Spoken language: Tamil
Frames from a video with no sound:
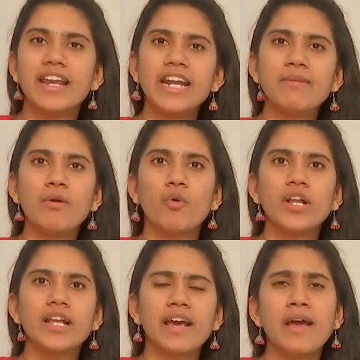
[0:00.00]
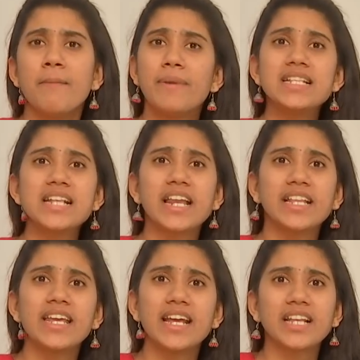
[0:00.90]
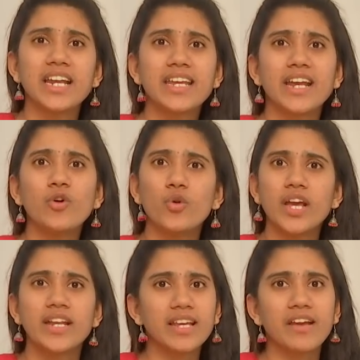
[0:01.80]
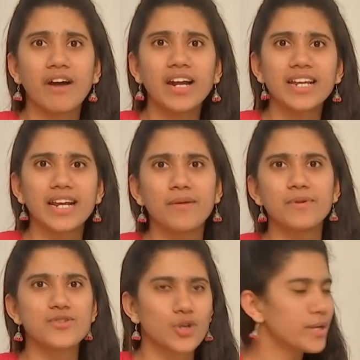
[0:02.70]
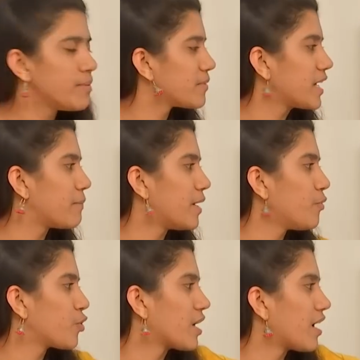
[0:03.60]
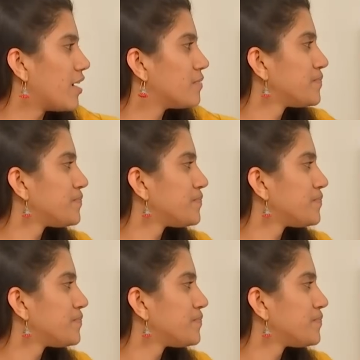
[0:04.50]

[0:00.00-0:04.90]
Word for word: ரெண்டுமே ஒன்று தானே பெருசாக இருந்தால் ஏன் தண்ணி கேனு குட்டியாக இருந்தால் என் வாட்டர் கேனு அப்படின்னு சொல்லிட்டு மீம் கிரியேட் பண்ணி போட்டிருக்காங்க